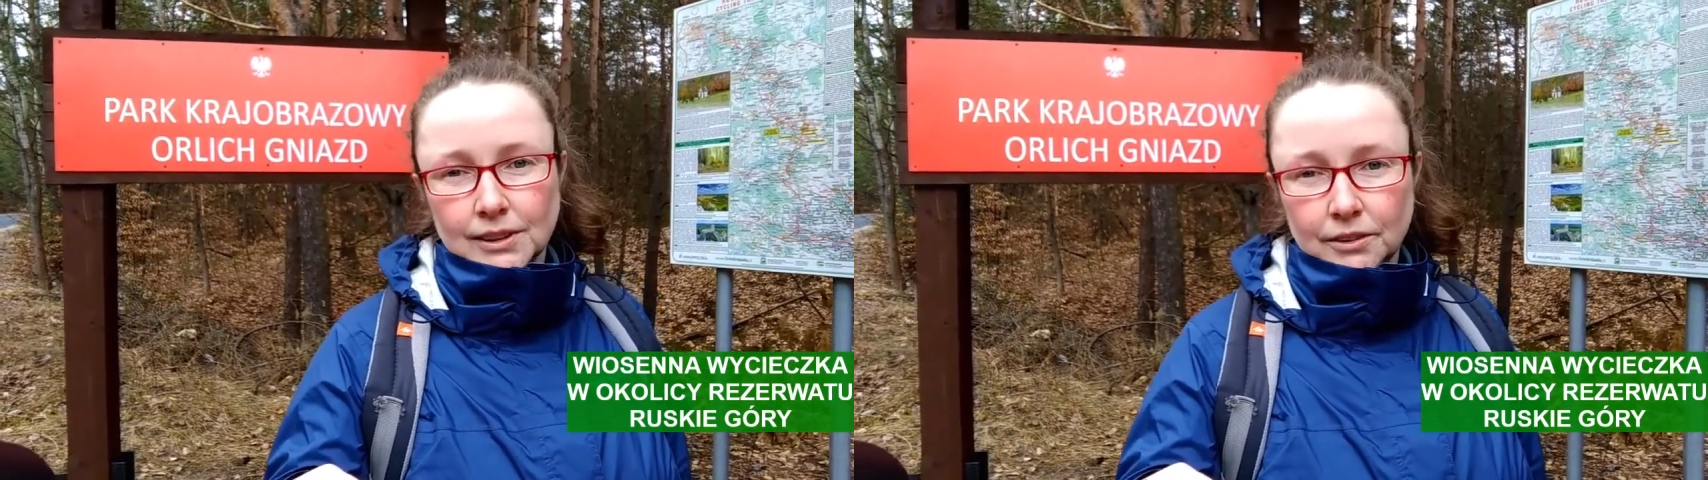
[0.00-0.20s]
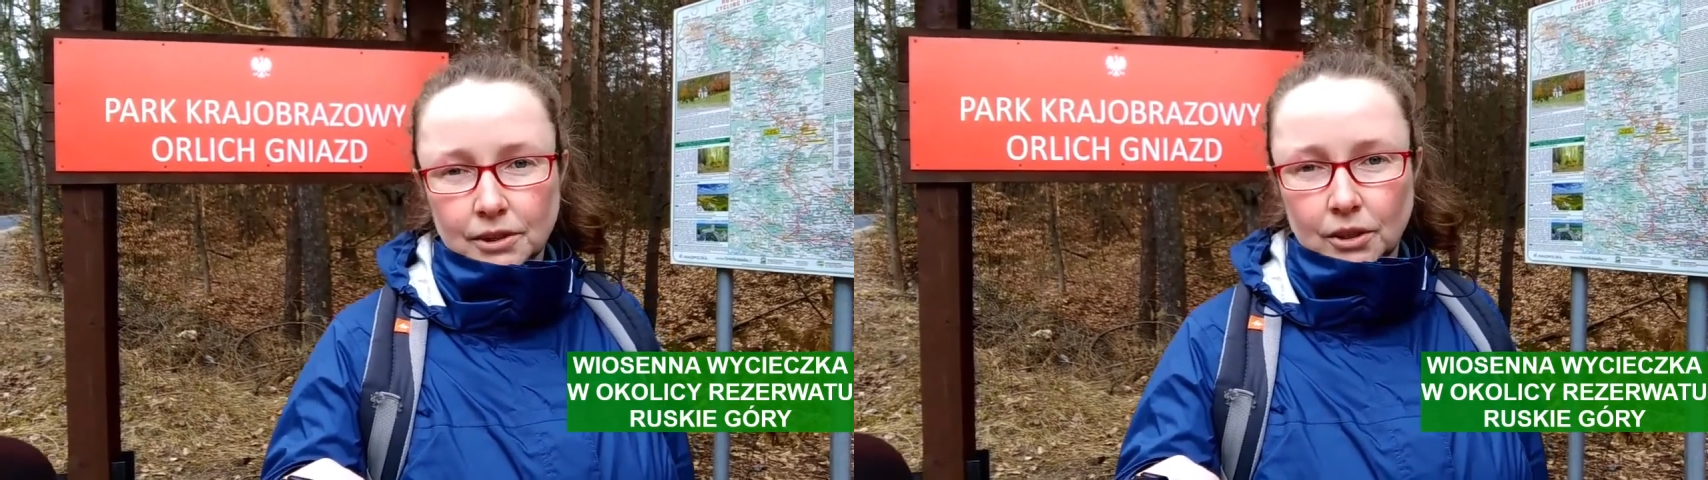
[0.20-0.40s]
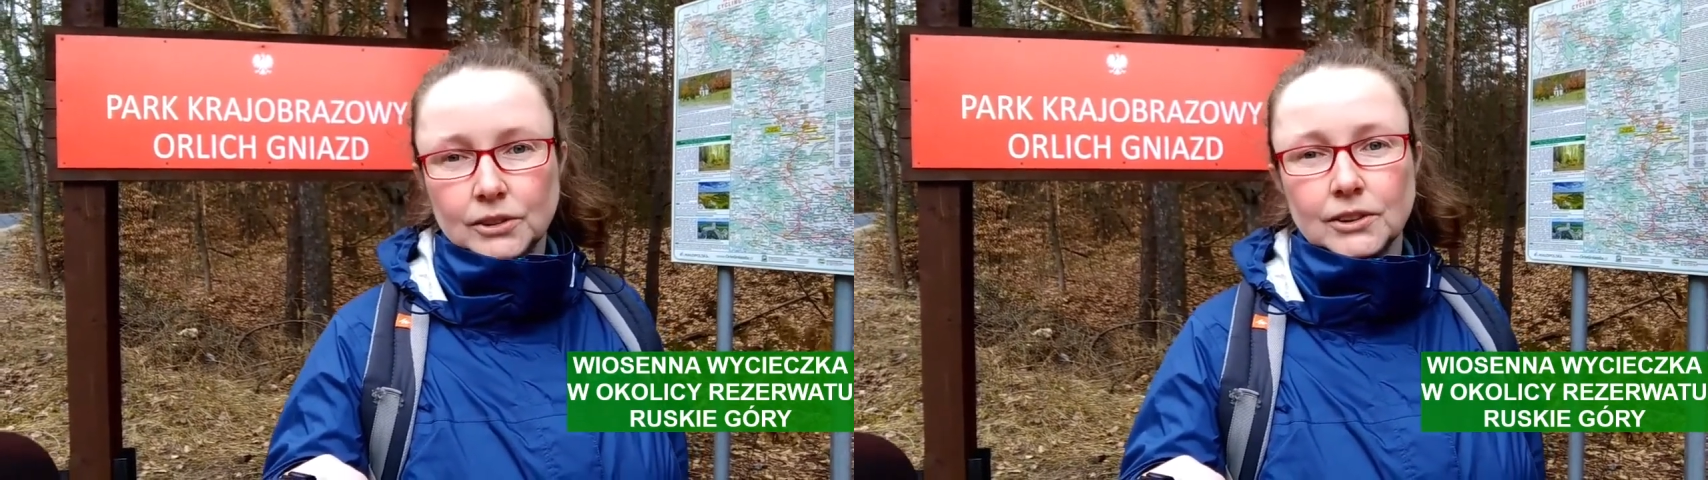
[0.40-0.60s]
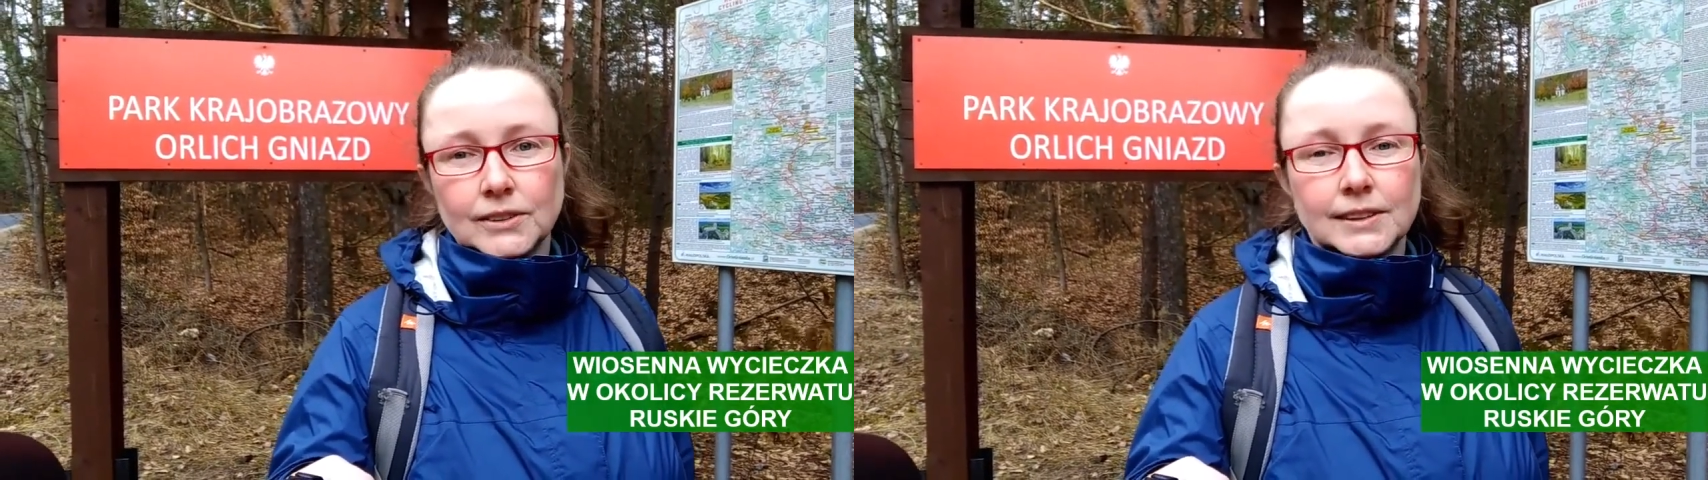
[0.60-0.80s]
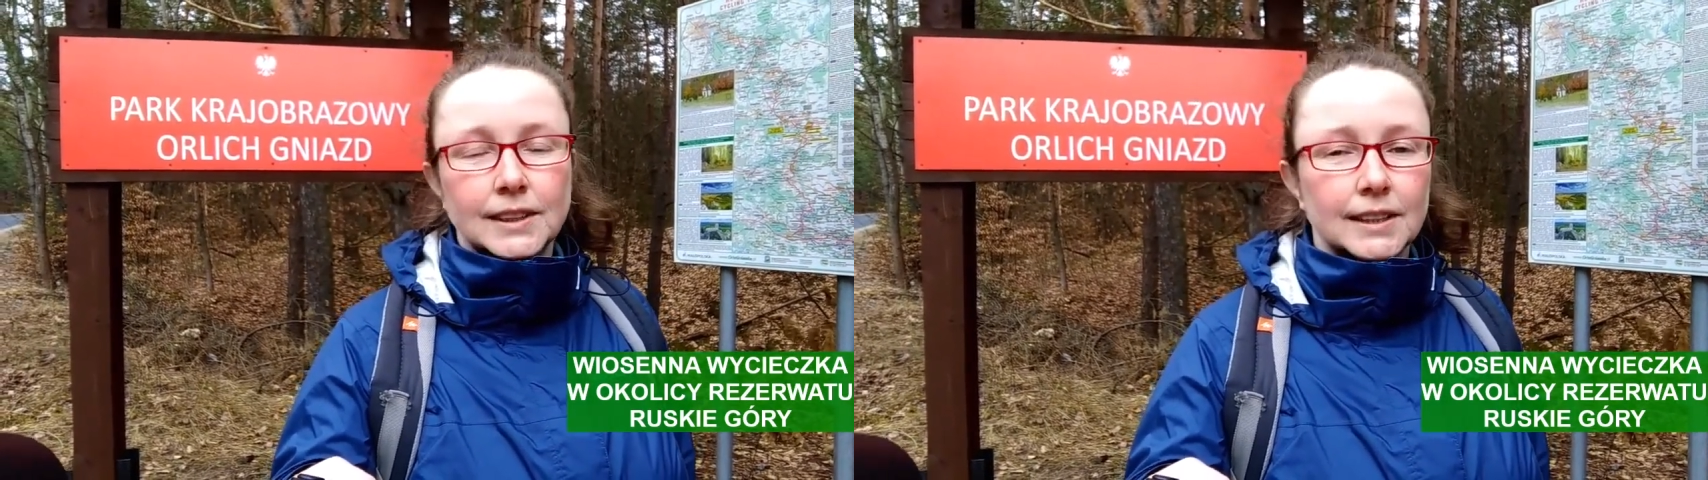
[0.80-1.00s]
nie
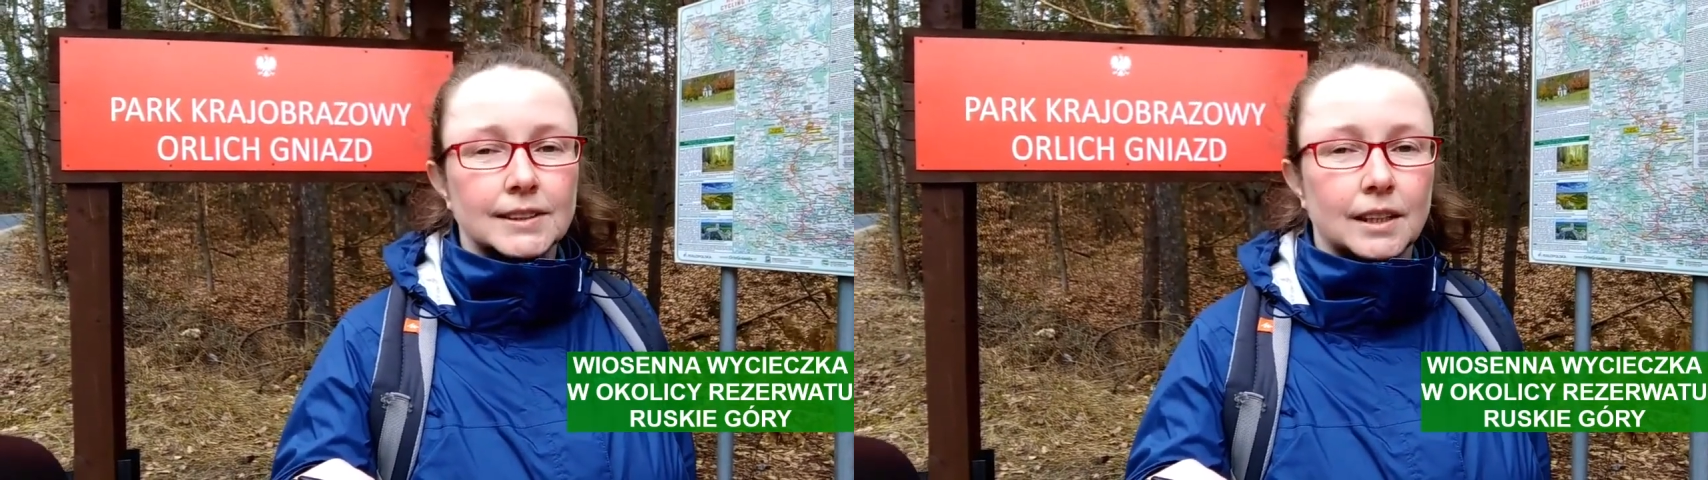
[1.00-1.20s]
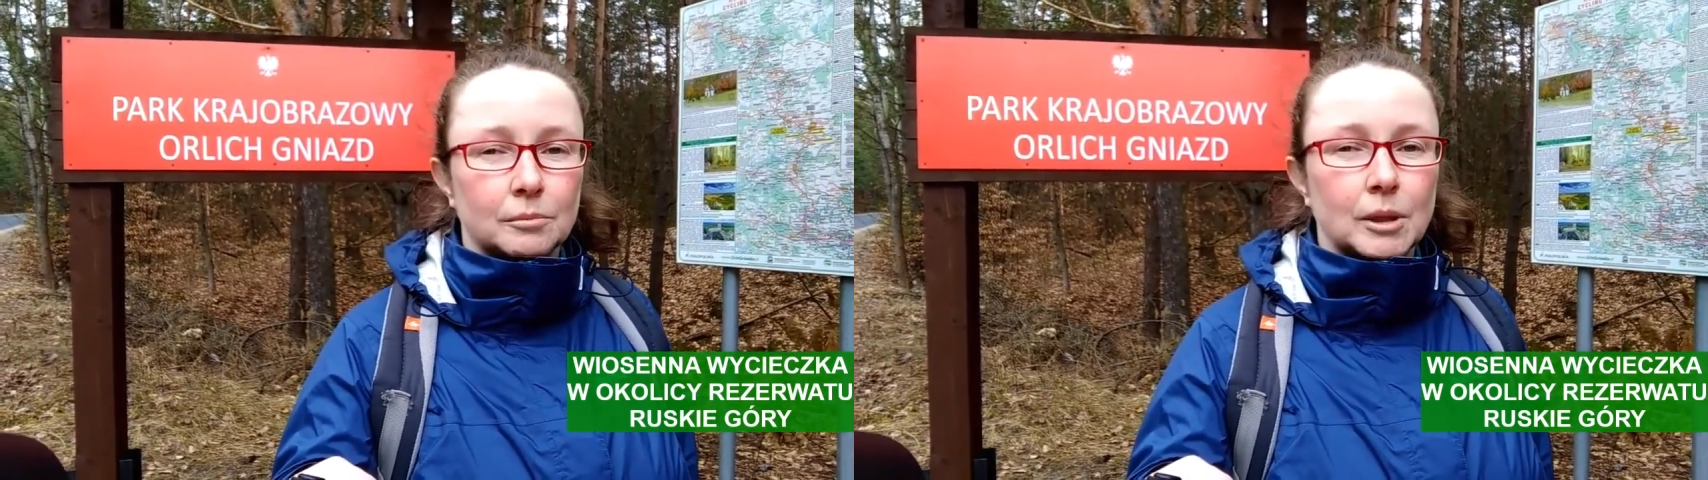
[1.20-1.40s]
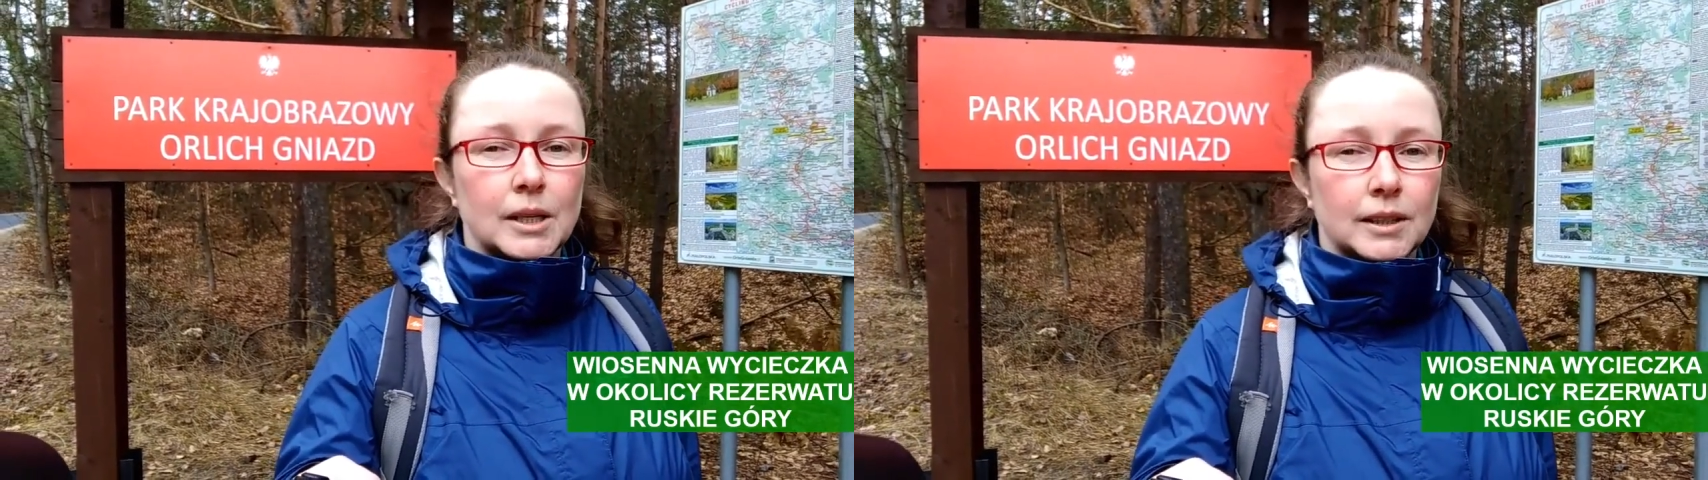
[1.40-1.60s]
wchodząc na sam